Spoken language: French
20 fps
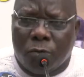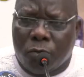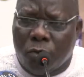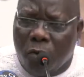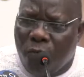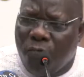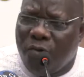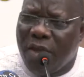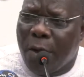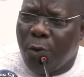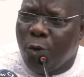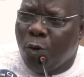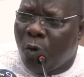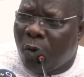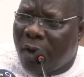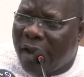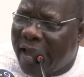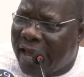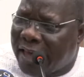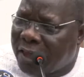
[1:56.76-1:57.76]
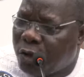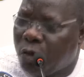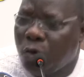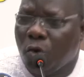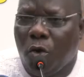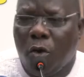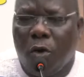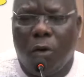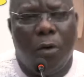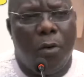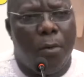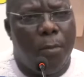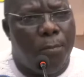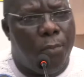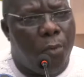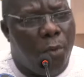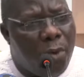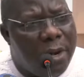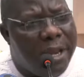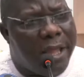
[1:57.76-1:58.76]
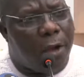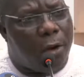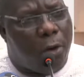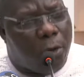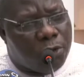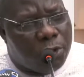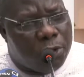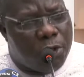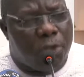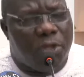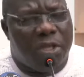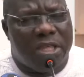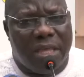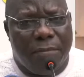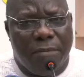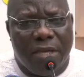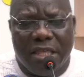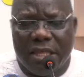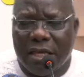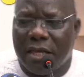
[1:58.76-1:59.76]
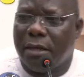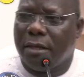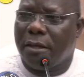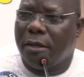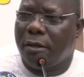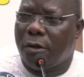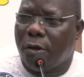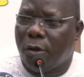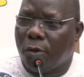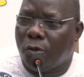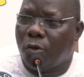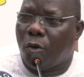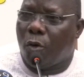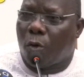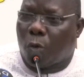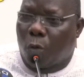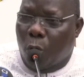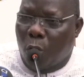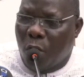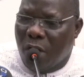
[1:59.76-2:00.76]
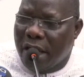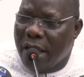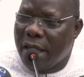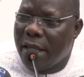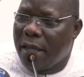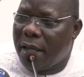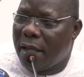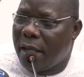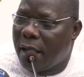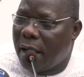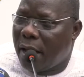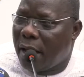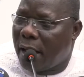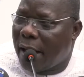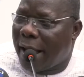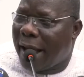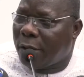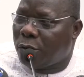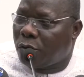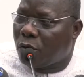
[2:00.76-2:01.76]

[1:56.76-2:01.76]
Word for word: ...deviennent une occasion pour les conducteurs des émigrants de rouler à